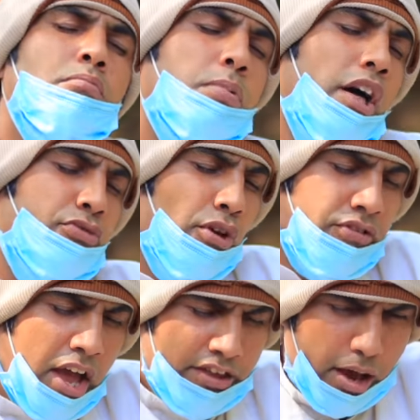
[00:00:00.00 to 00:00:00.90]
बस तो
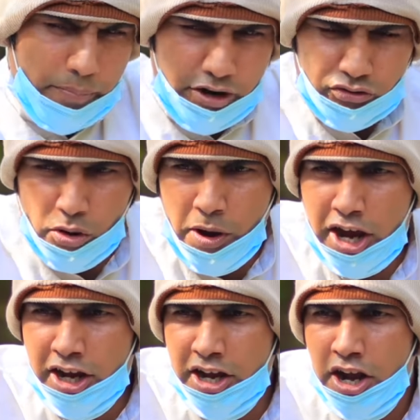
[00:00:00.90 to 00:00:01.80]
चाचा फिर
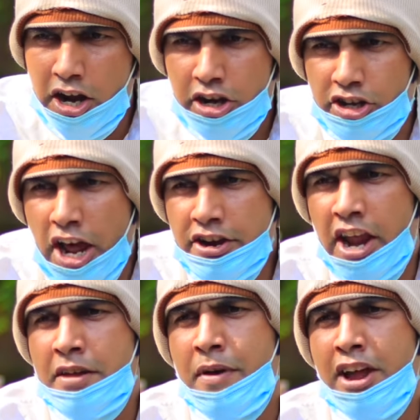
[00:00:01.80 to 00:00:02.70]
सुबह की डन
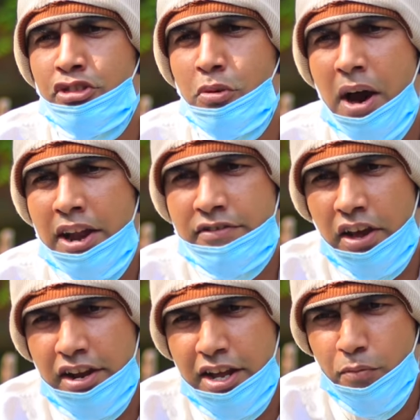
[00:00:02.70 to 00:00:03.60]
रही मेहर तुम्हारी
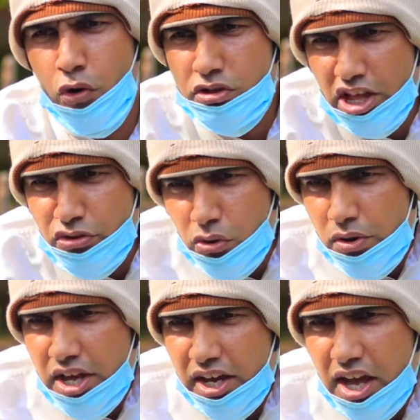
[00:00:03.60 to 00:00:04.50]
चल ले मूल चंद को
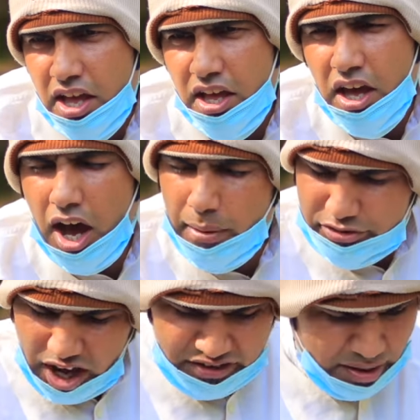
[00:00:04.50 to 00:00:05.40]
लेकर अब
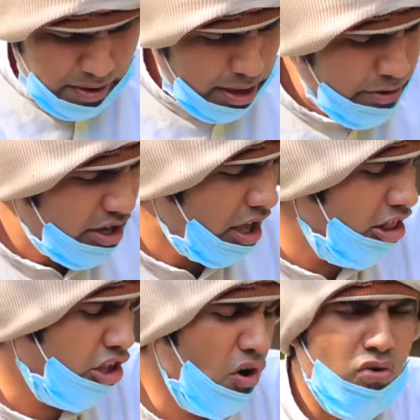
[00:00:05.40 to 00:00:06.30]
चाचा मैं भी
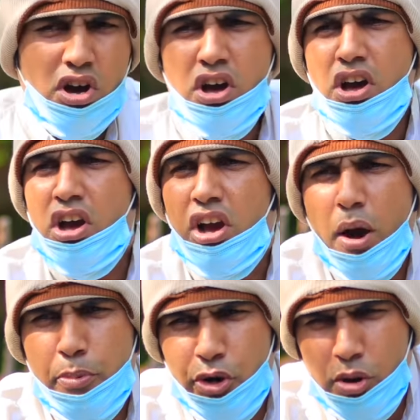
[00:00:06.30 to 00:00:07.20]
निकलता हूँ
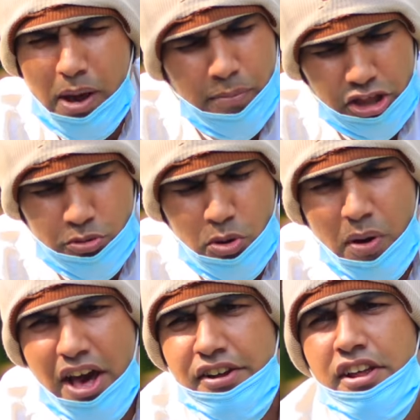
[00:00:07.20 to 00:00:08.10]
कपड़ों में बदबू
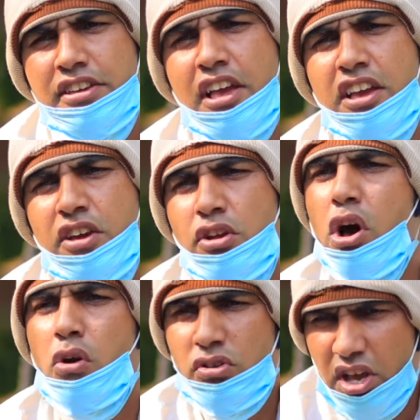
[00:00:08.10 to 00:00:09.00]
मार रही है
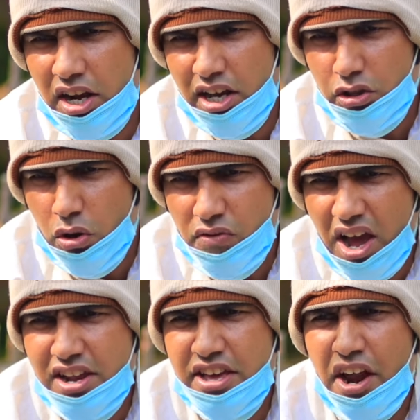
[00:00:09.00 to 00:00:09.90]
इन्हें कुछ का
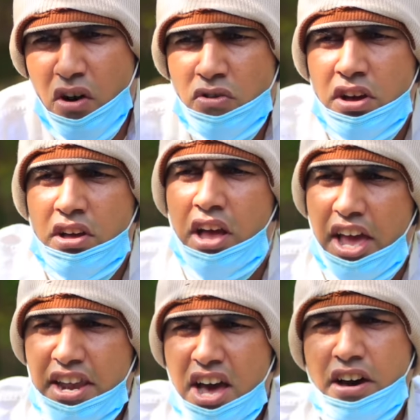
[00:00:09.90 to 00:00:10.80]
धुलवाए ले रहा हूँ
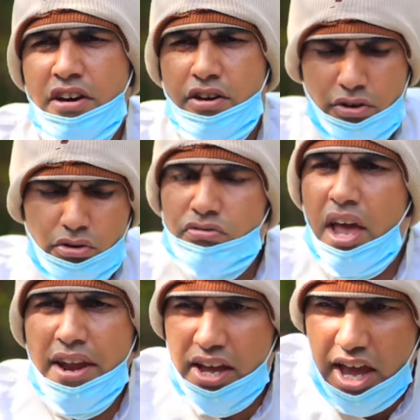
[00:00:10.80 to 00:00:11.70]
है ना
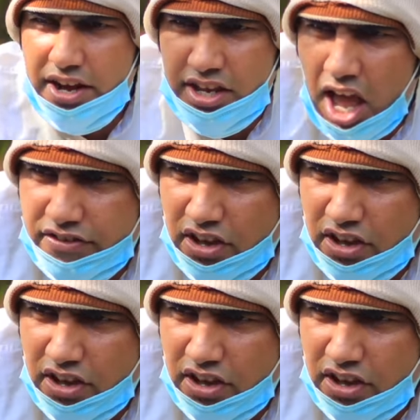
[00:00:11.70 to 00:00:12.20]
रुखसाना कह रही आ